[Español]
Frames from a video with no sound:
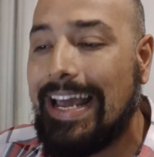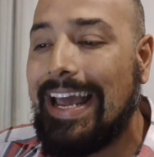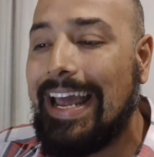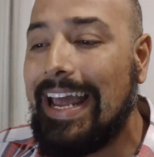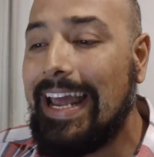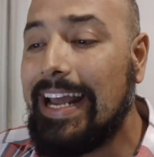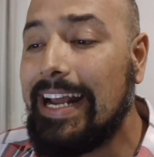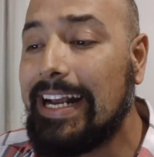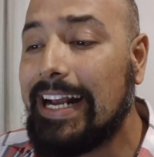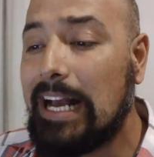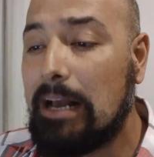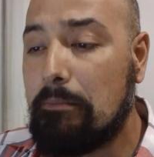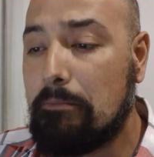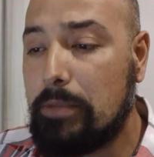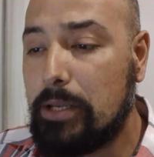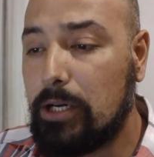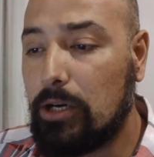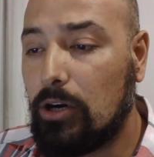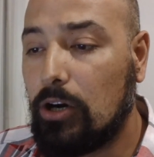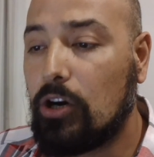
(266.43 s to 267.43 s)
En
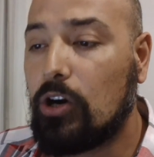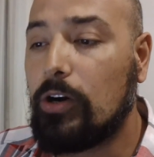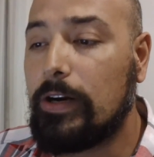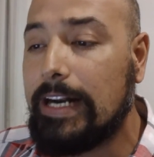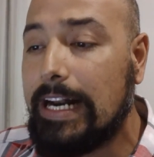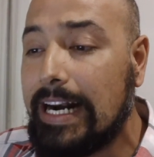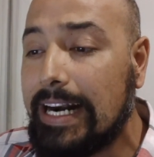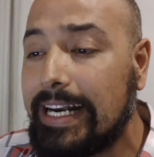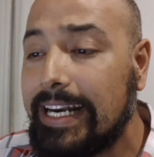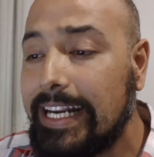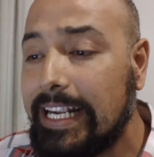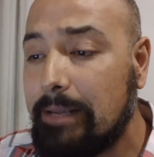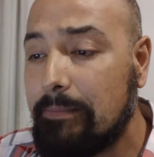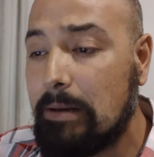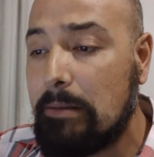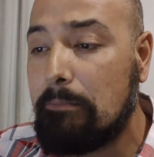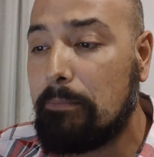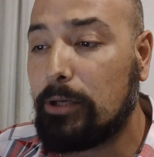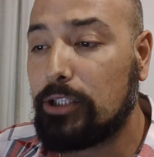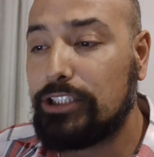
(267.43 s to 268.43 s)
cambio, con el
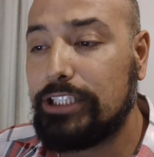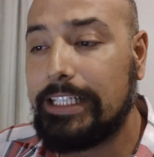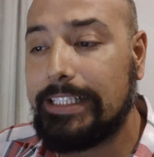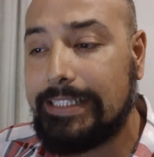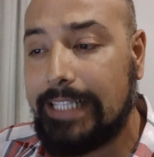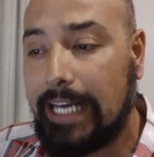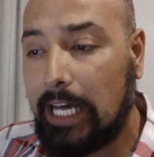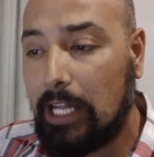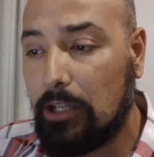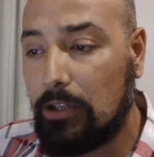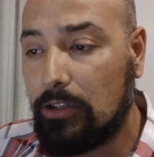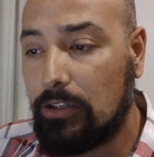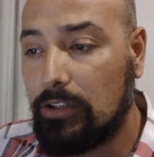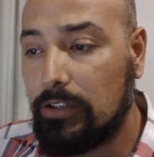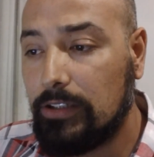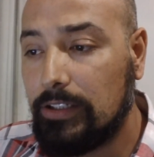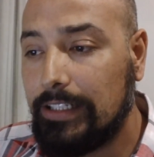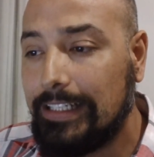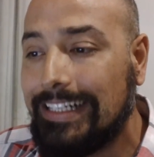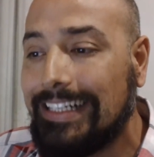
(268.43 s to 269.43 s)
régimen
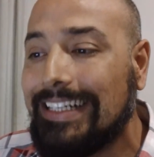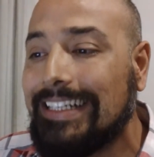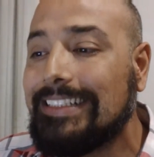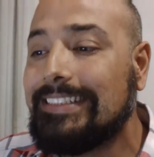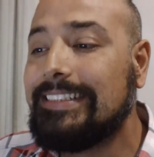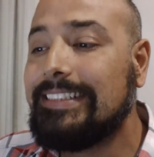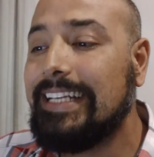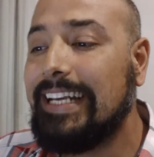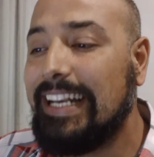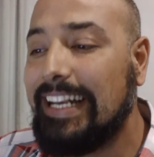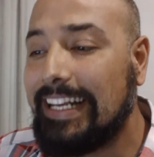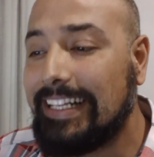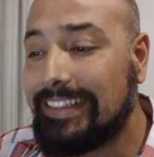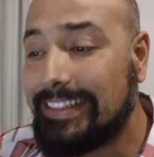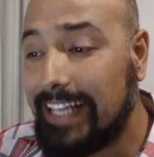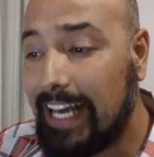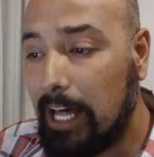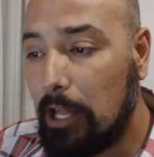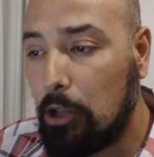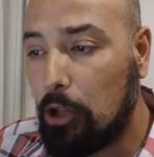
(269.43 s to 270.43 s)
proyectado, si el
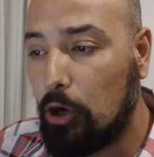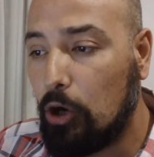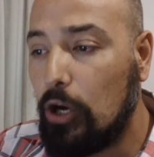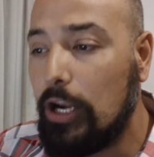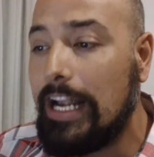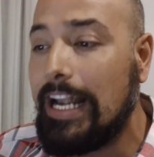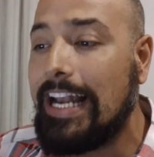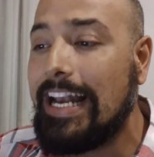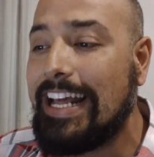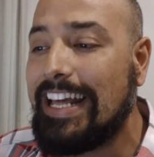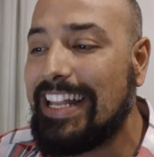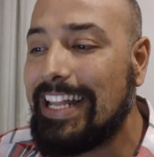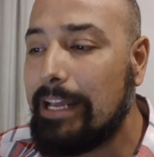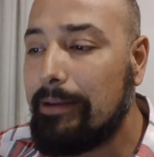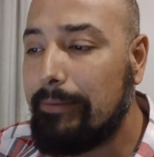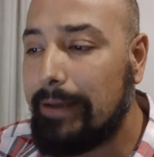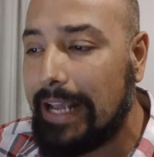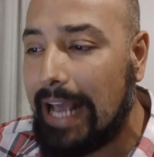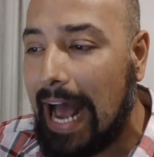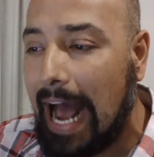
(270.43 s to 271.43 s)
Estado le
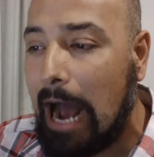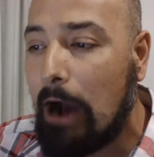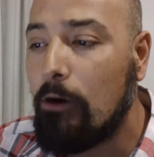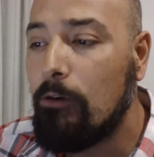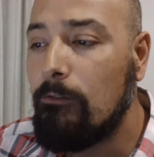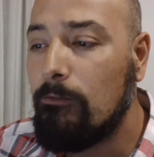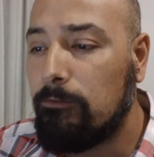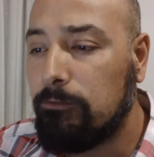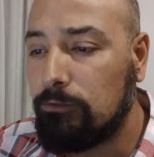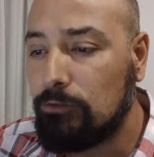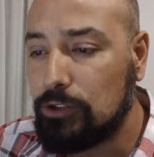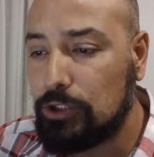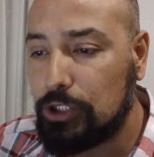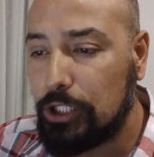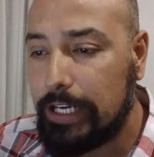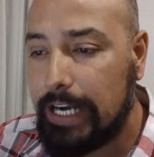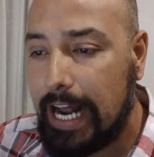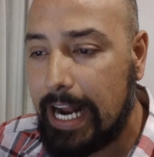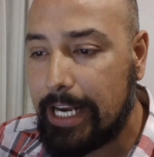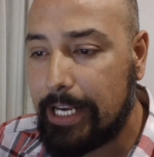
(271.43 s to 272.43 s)
debe a un
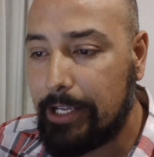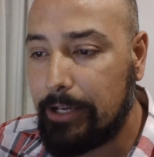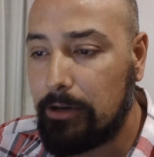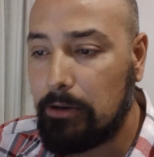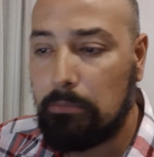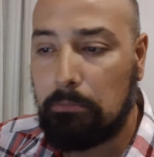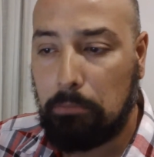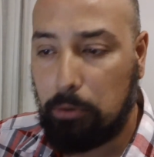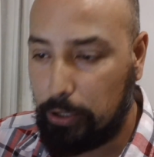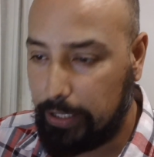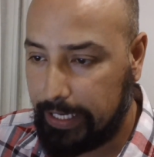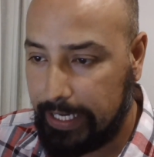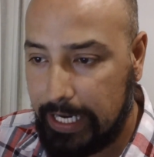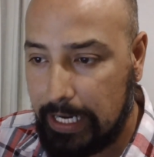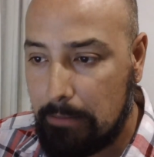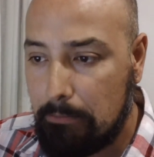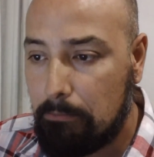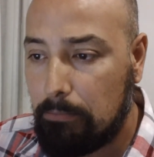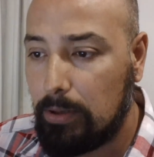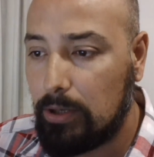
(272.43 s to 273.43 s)
funcionario, por
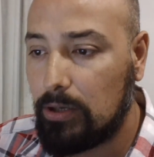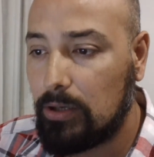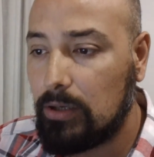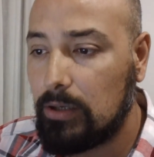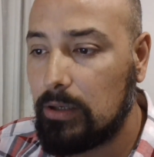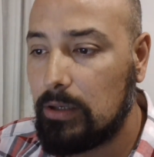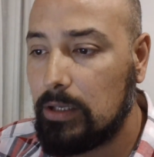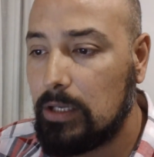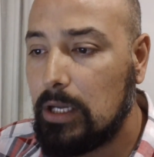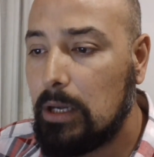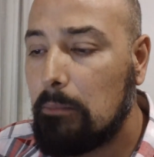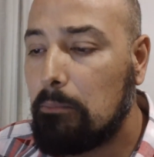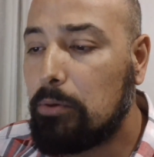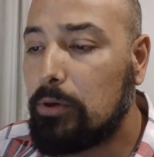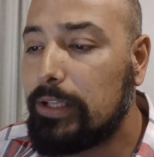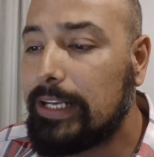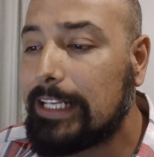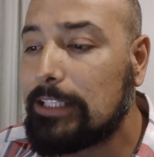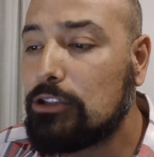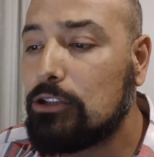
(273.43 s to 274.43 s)
ejemplo,
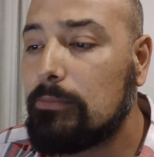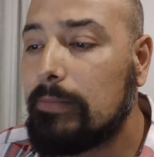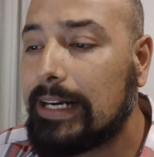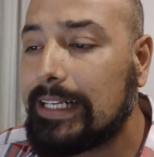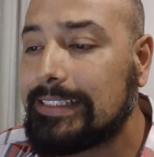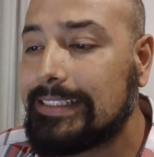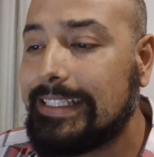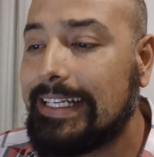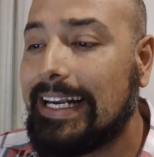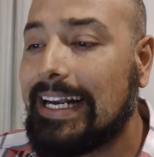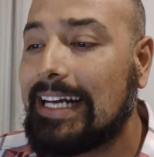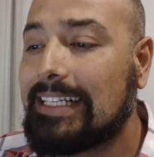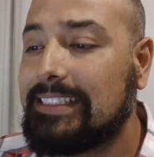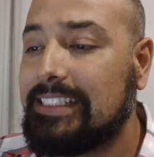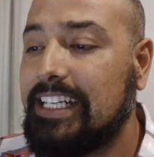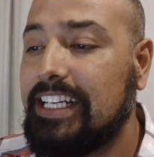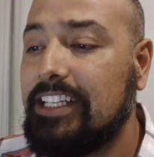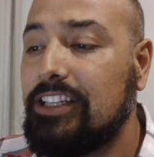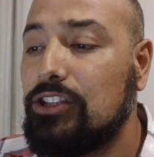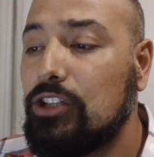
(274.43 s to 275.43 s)
podrá tomarse
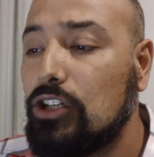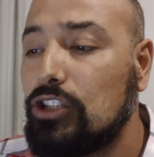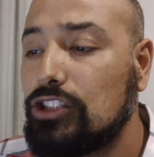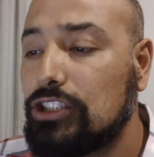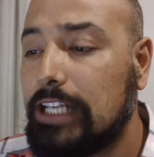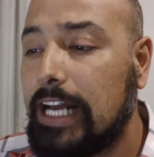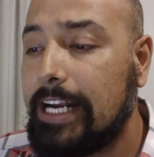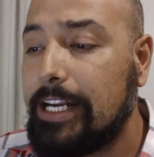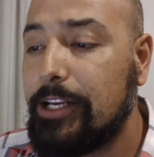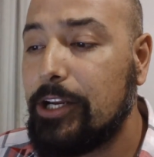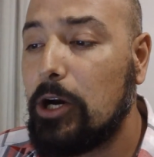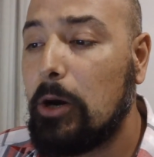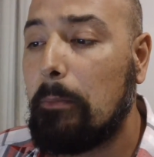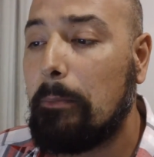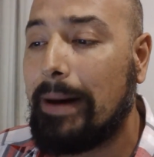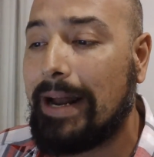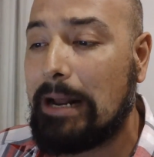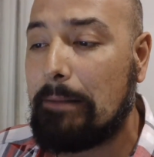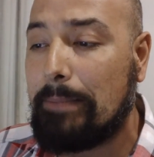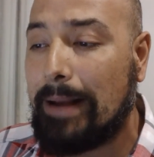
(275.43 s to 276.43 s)
casi dos años
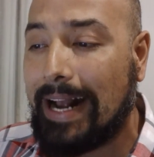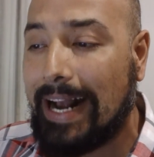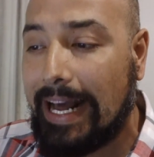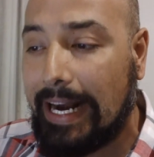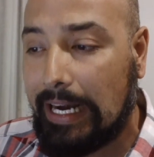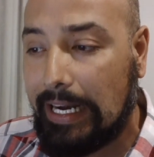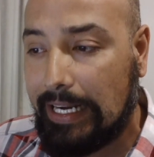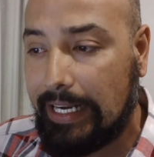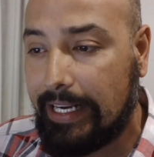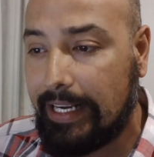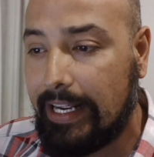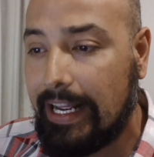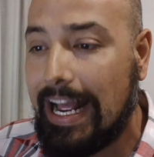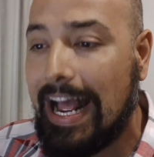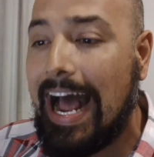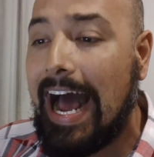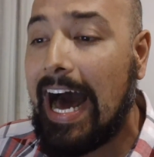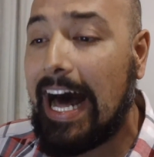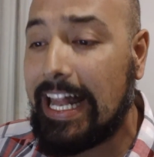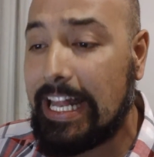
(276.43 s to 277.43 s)
para pagarle,
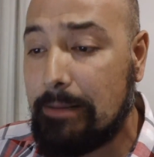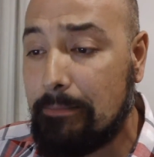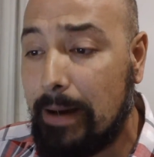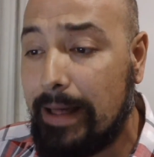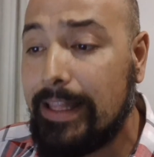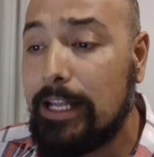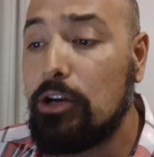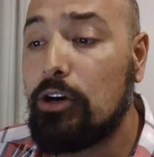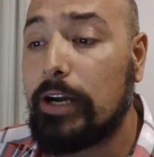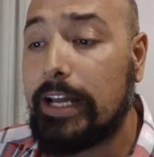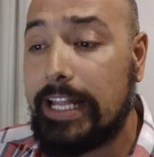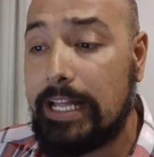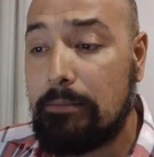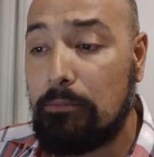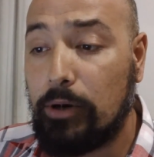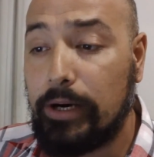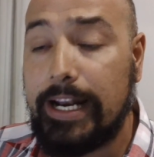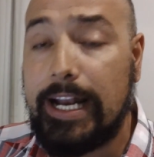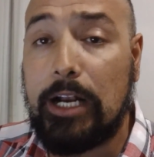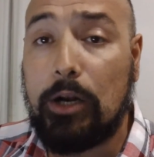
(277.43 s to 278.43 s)
además de lo que
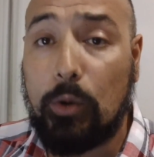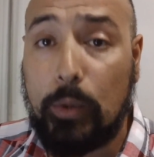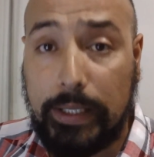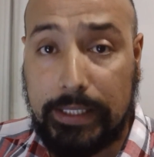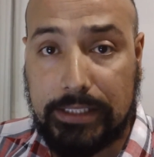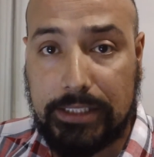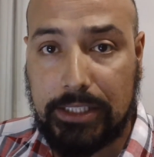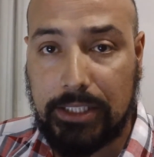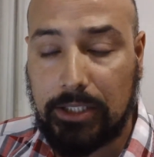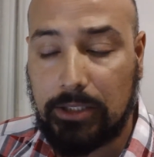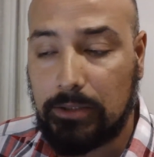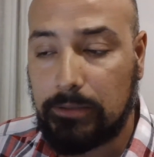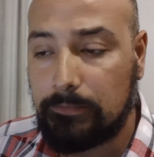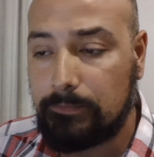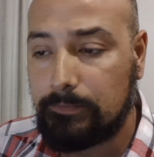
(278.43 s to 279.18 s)
demore el juicio.